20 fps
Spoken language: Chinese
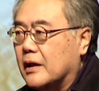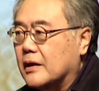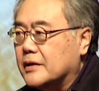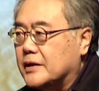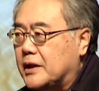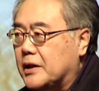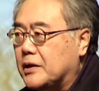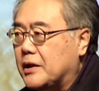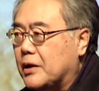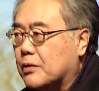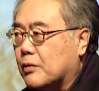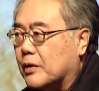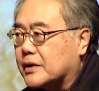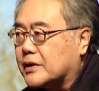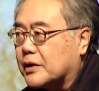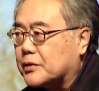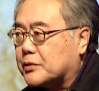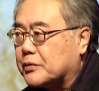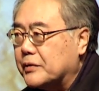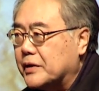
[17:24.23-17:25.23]
经历过这
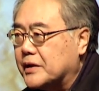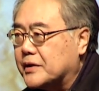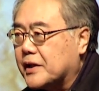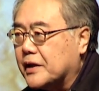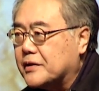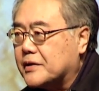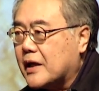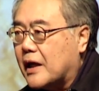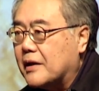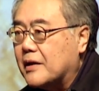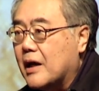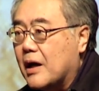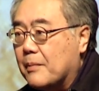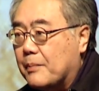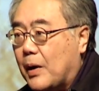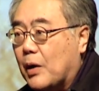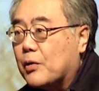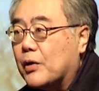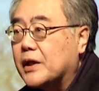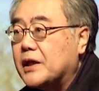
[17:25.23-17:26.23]
个属灵征战，
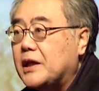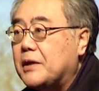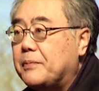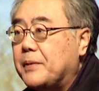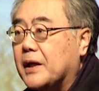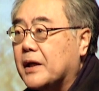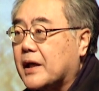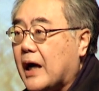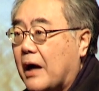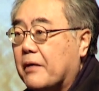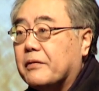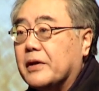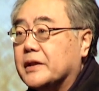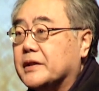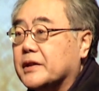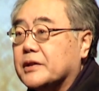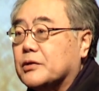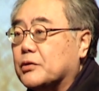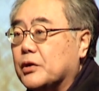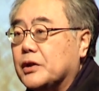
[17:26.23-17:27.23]
包括疫病、赶鬼，
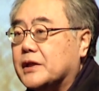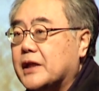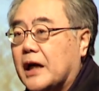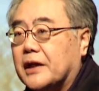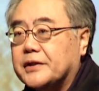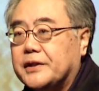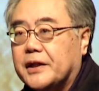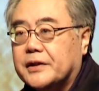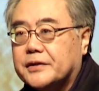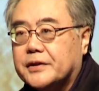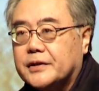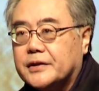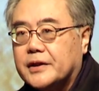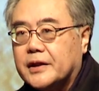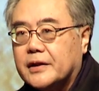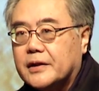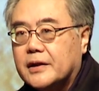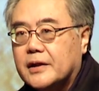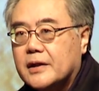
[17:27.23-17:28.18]
这是最常见事情。